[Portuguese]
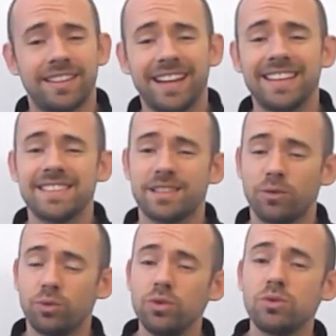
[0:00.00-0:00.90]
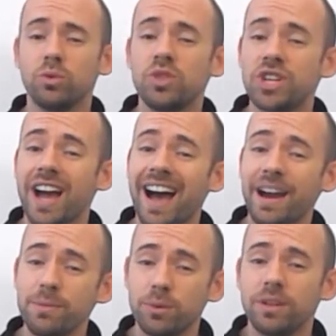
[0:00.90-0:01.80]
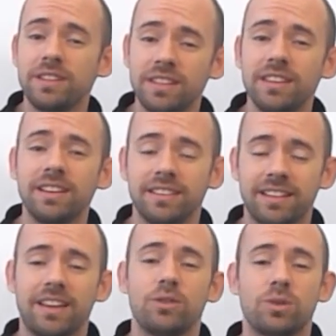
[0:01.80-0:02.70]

da questão do estudo de harmonia, né?